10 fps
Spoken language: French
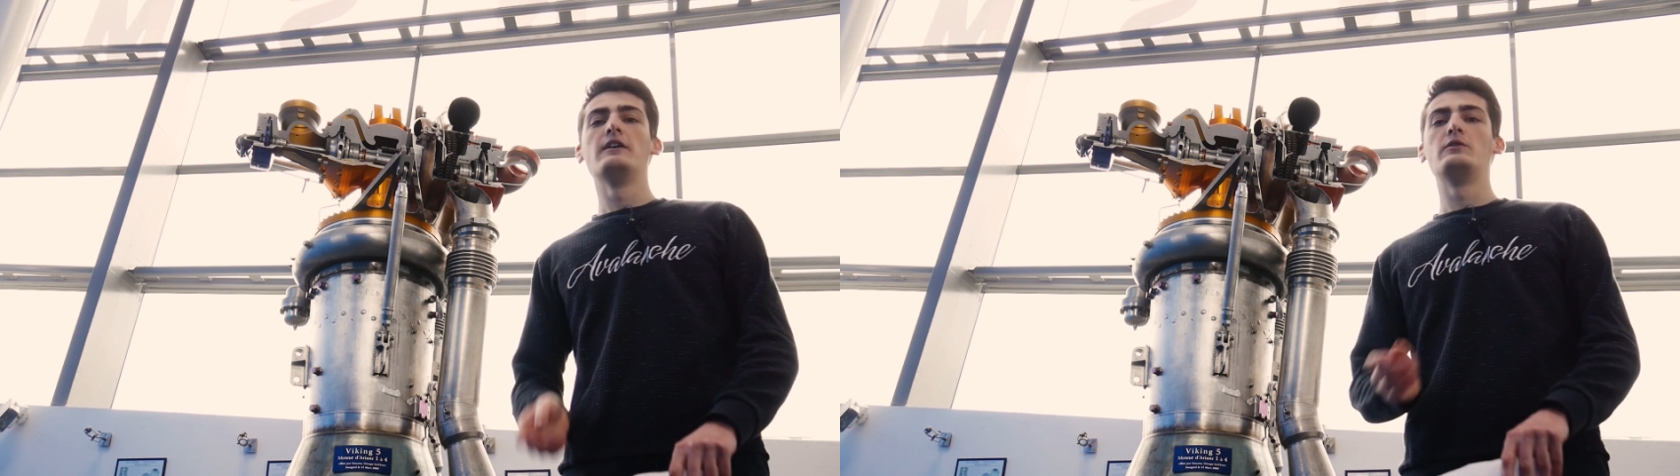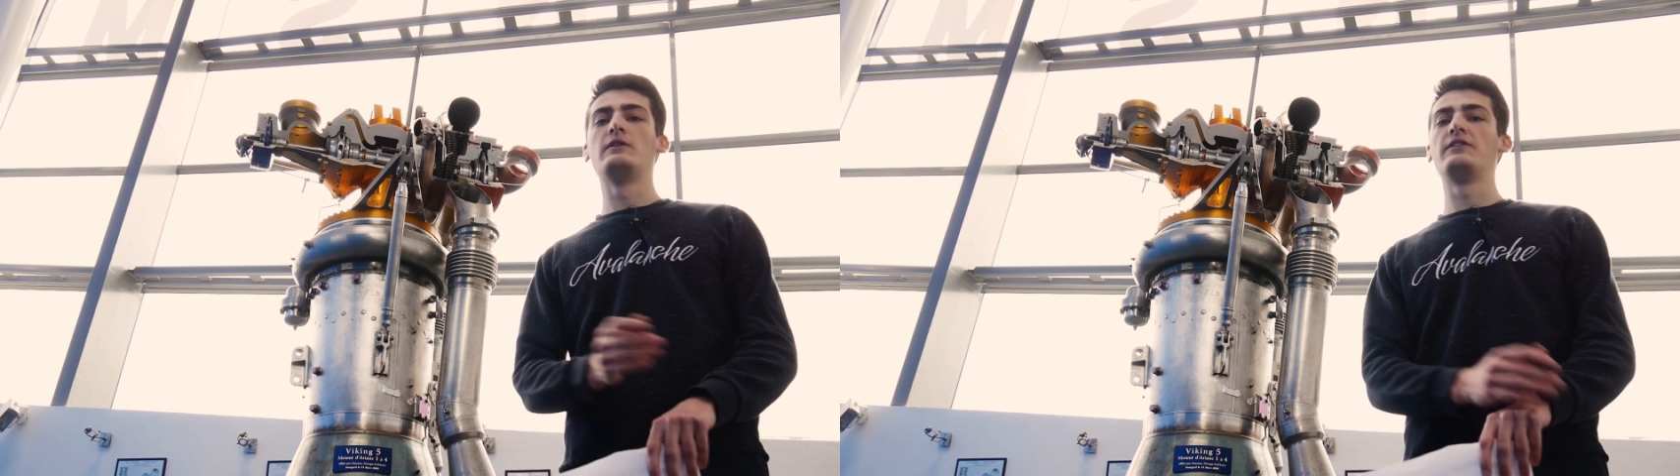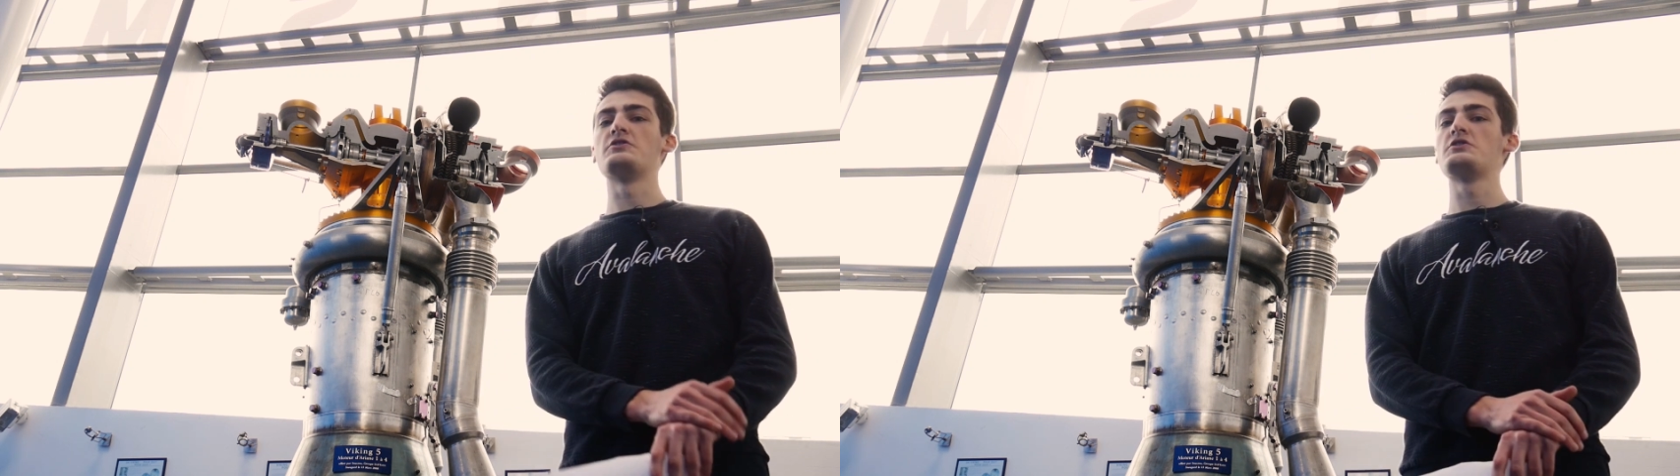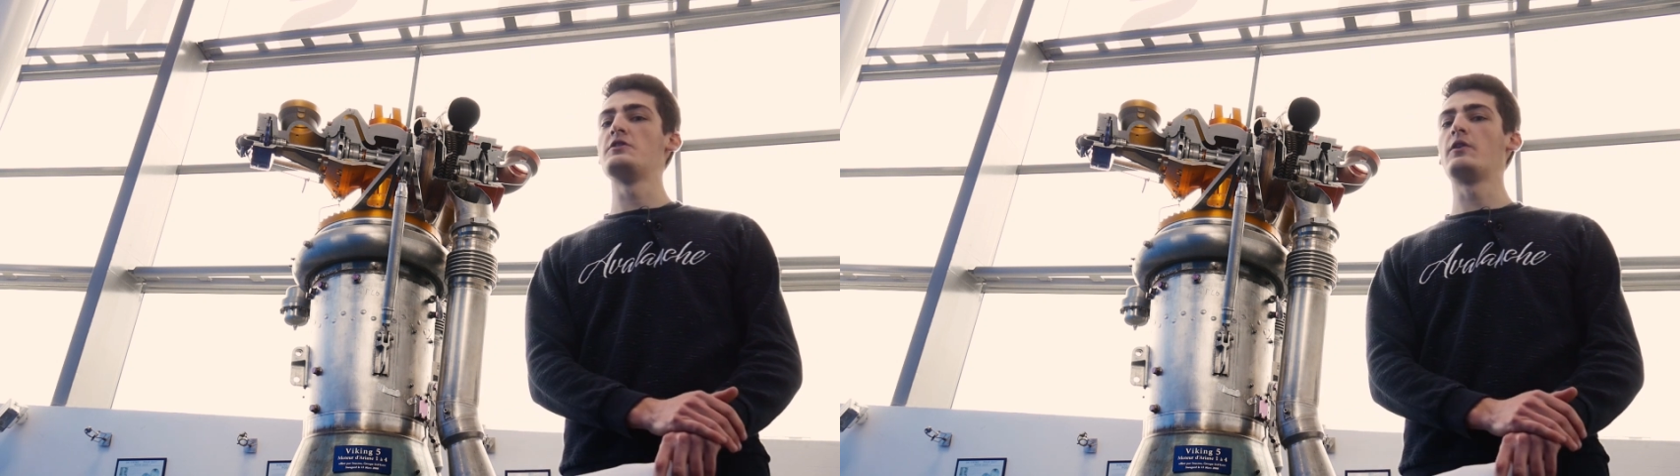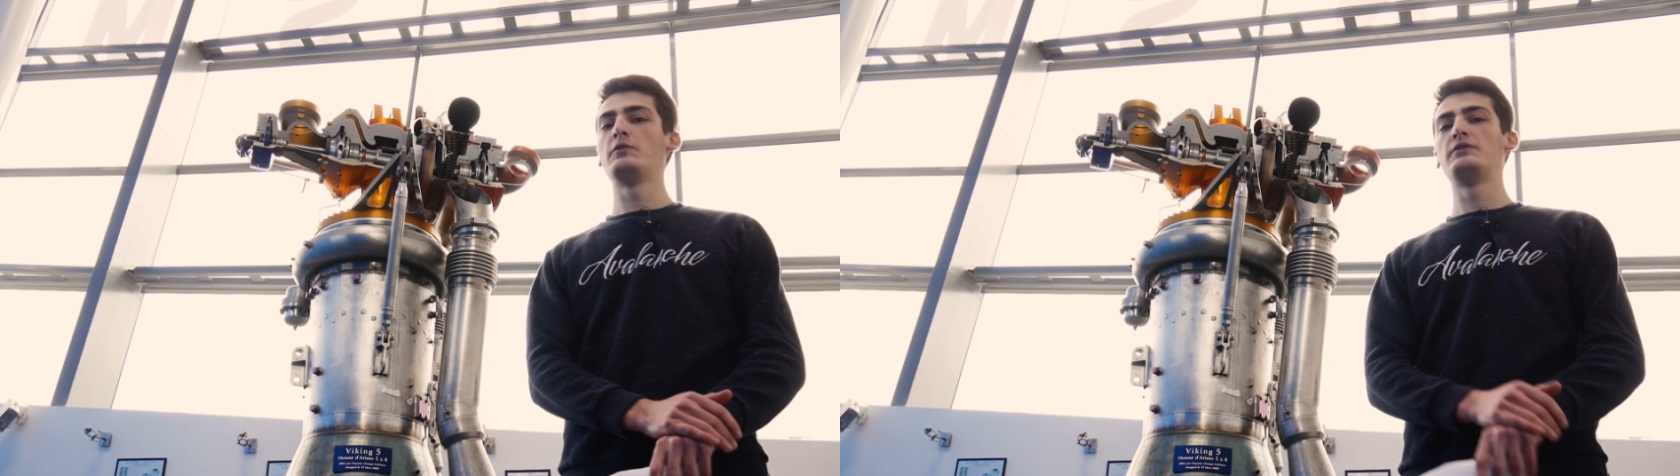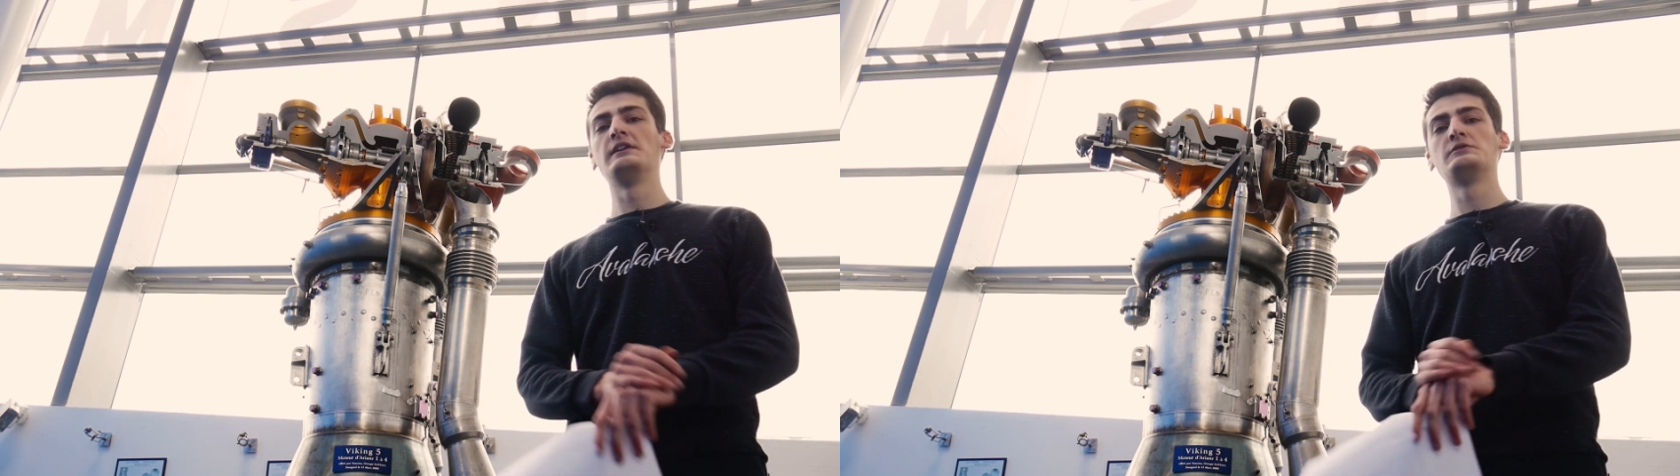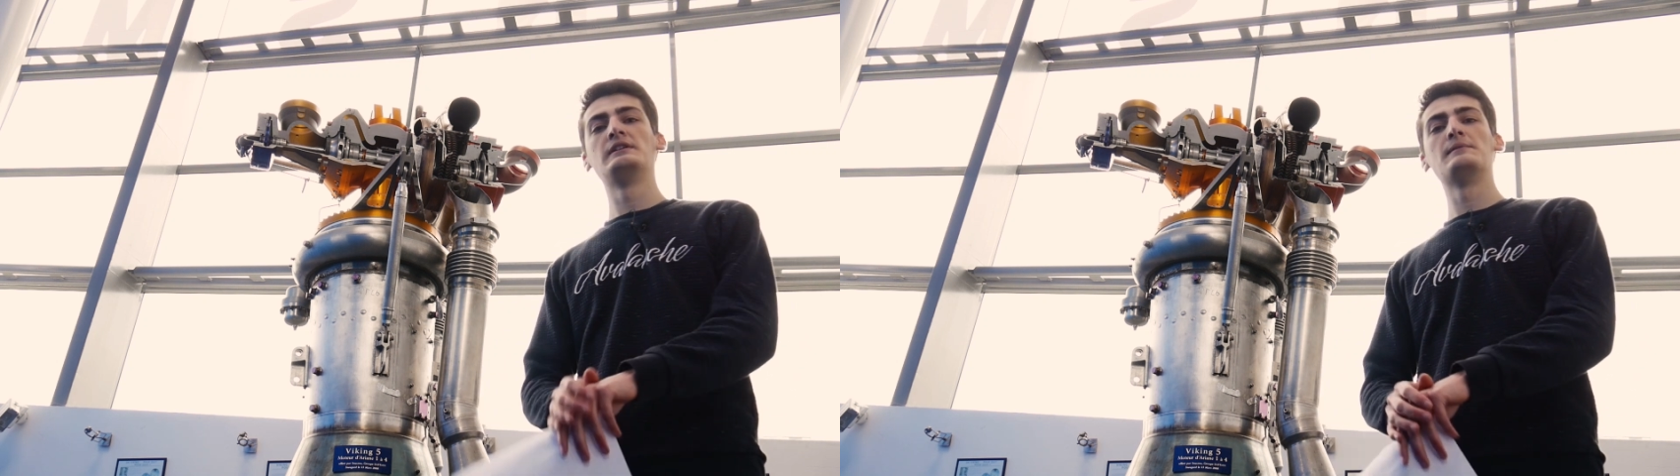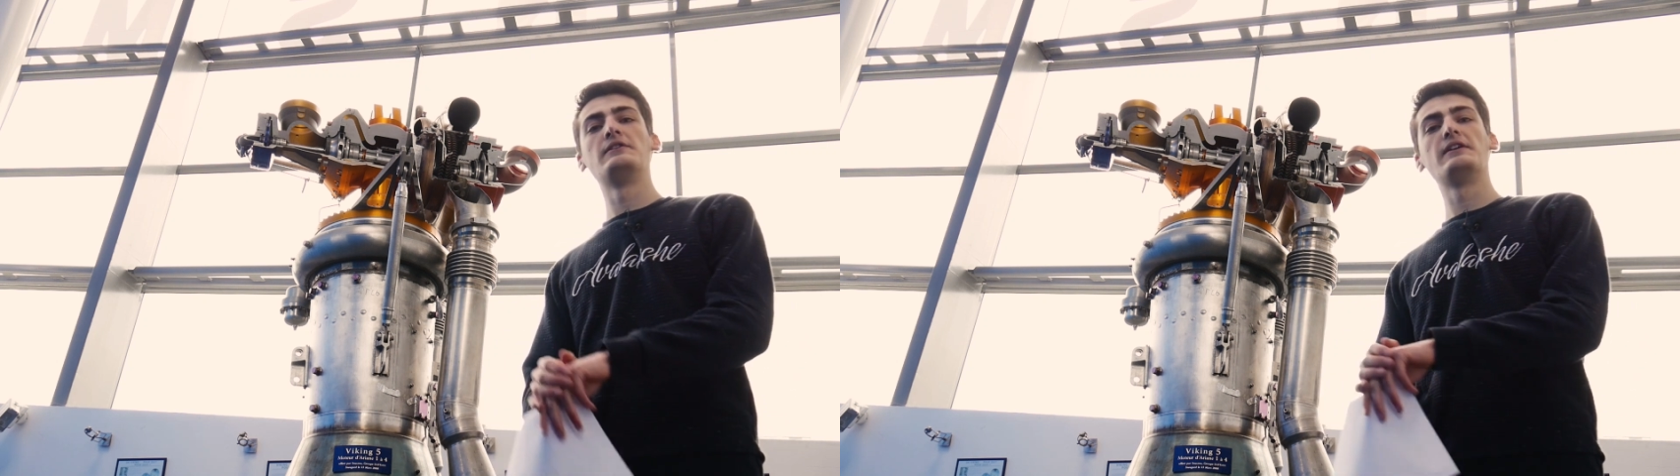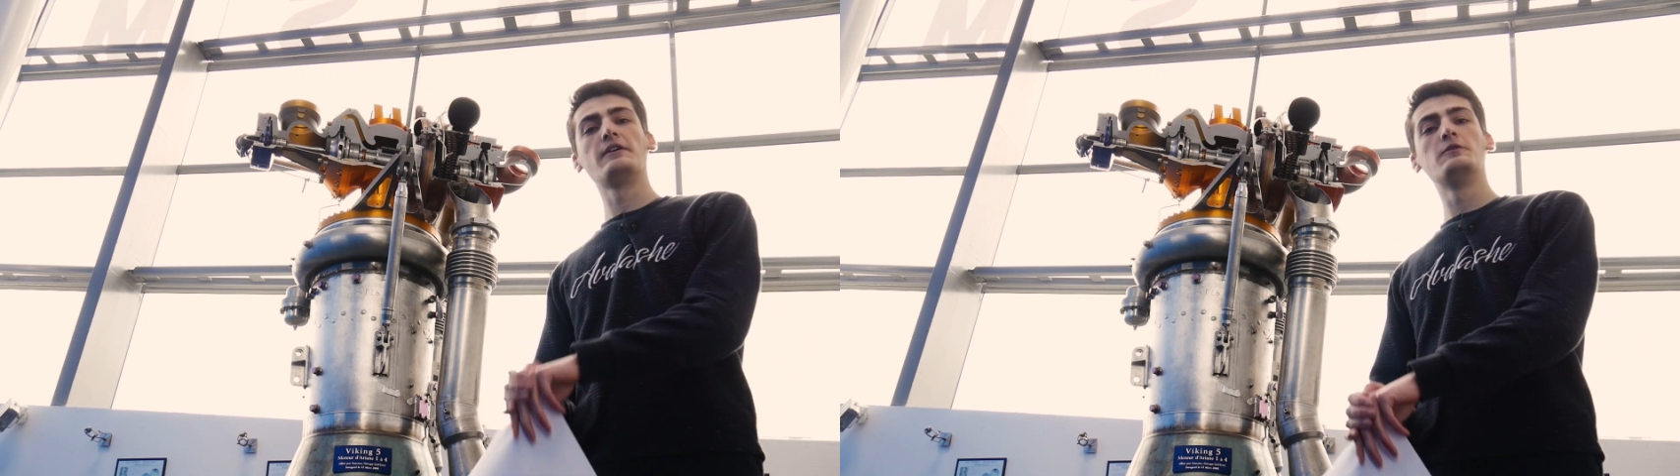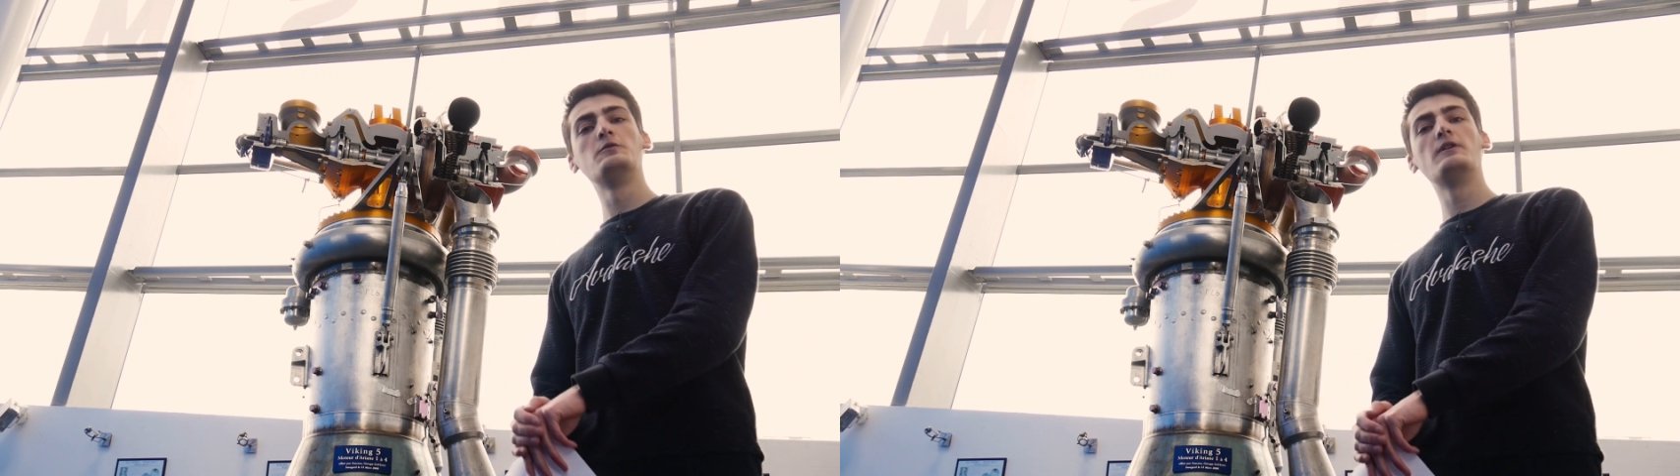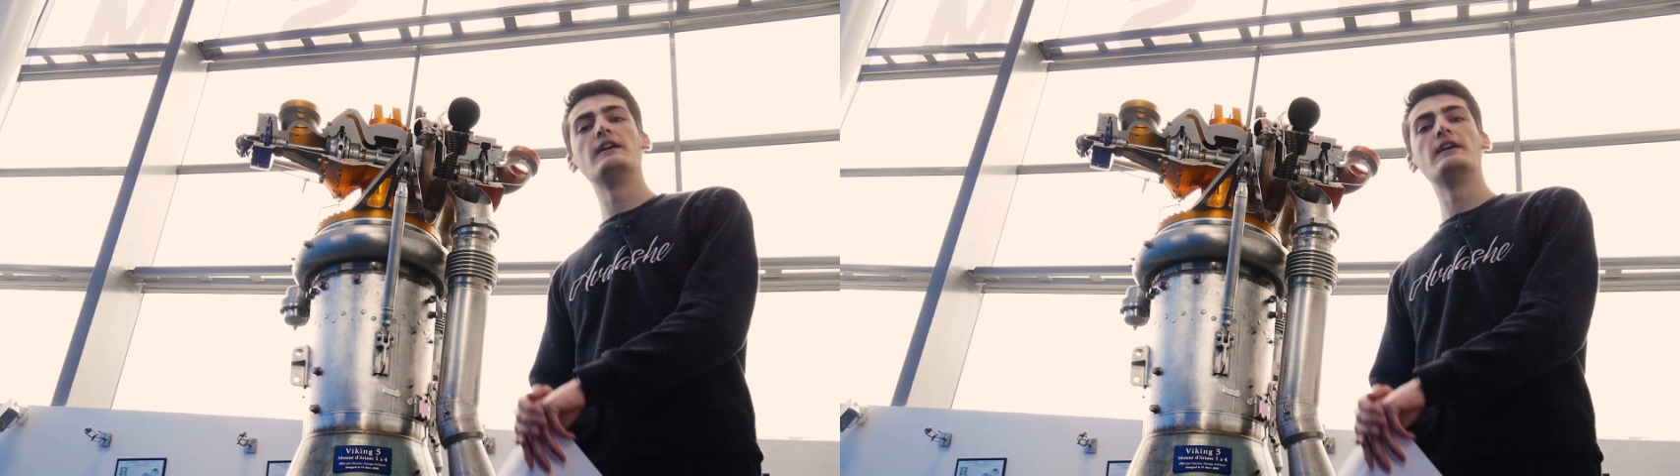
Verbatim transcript: donc les ingénieurs ont dû sélectionner des matériaux